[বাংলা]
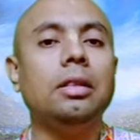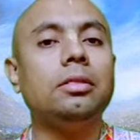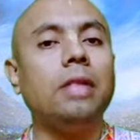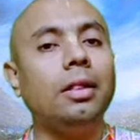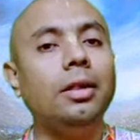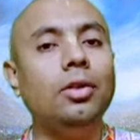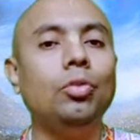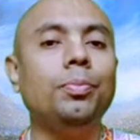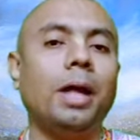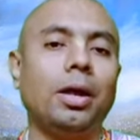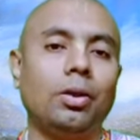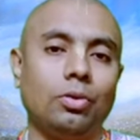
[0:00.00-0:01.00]
তাদের রূপ
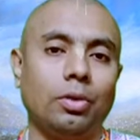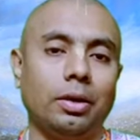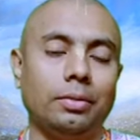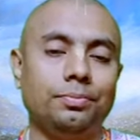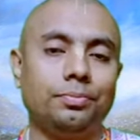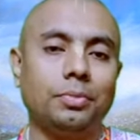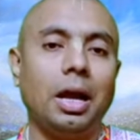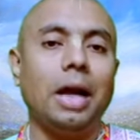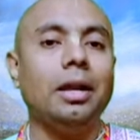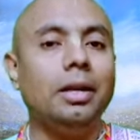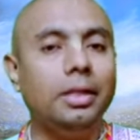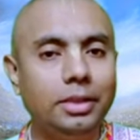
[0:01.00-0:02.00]
ধারণ করে
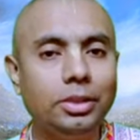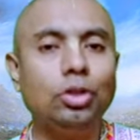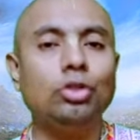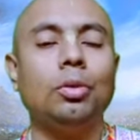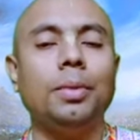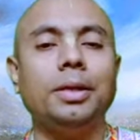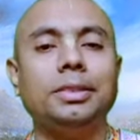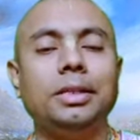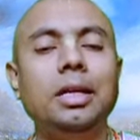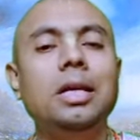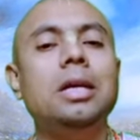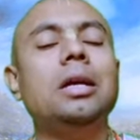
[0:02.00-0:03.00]
আর নির্দিষ্ট সমাজে